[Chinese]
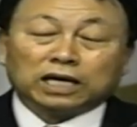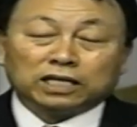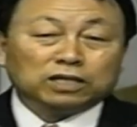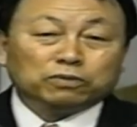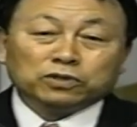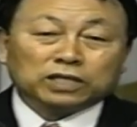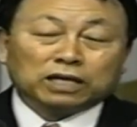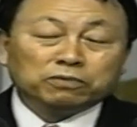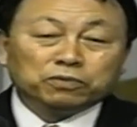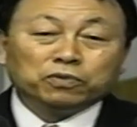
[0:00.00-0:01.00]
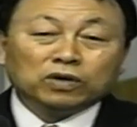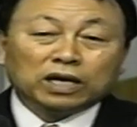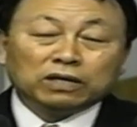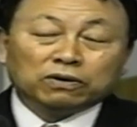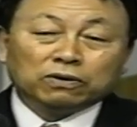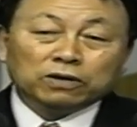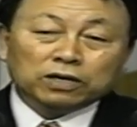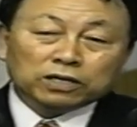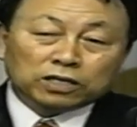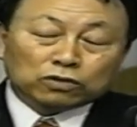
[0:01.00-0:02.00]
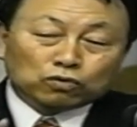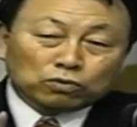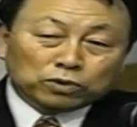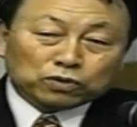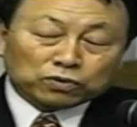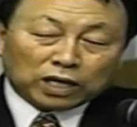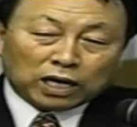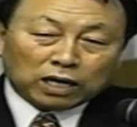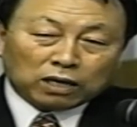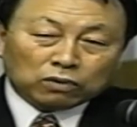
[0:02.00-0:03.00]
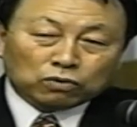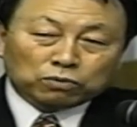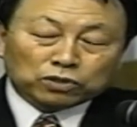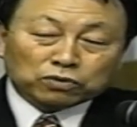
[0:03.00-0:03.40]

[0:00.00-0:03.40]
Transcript: 一个人不能随便帮。传道书五章，